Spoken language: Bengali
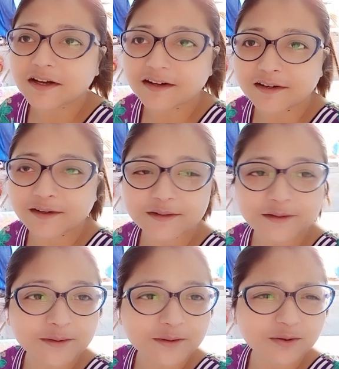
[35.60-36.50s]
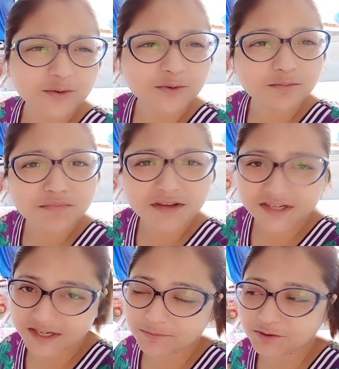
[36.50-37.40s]
আর খুব বেশি
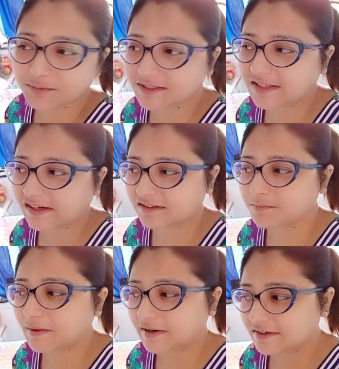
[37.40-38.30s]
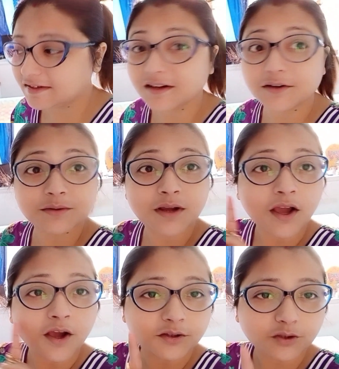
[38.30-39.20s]
আমি তোমাদের দেখাতে পারিনি কারণ
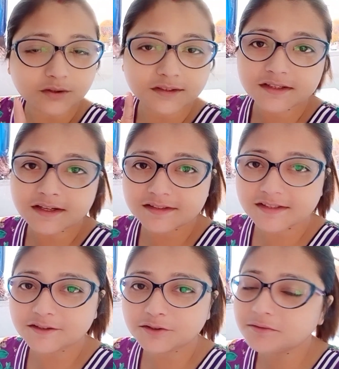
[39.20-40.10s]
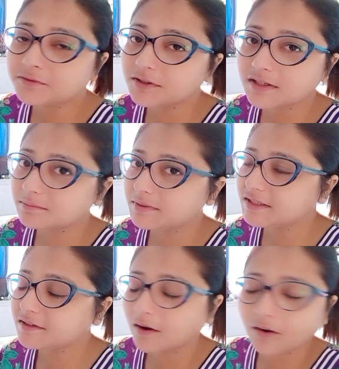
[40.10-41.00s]
তত্ত্বের কাজ কিন্তু ফুল
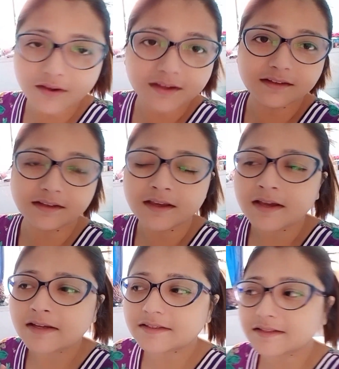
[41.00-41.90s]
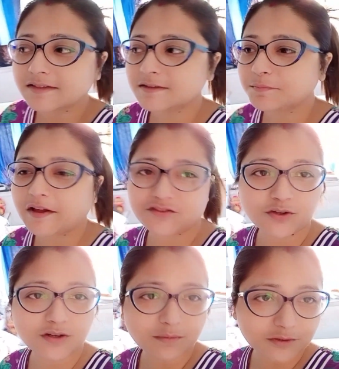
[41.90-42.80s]
কমপ্লিট হয়নি জাস্ট পাঁচ
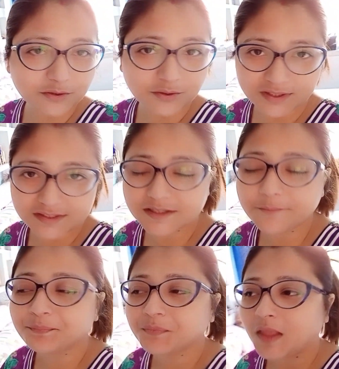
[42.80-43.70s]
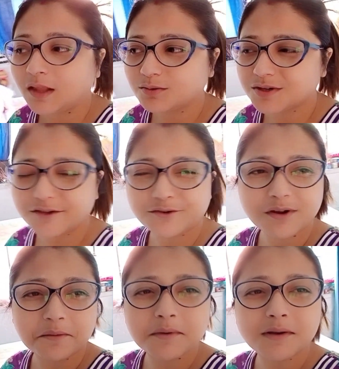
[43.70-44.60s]
ছটা মতো হয়েছে তো সেই জন্য
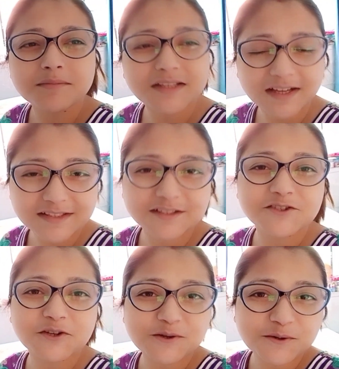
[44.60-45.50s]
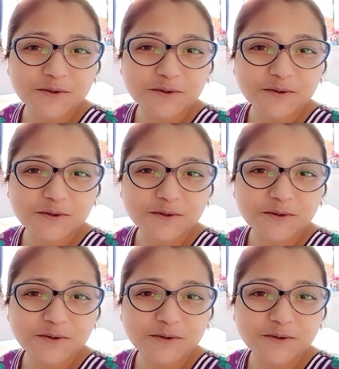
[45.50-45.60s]
আমি ভাবলাম ঠিক আছে চলো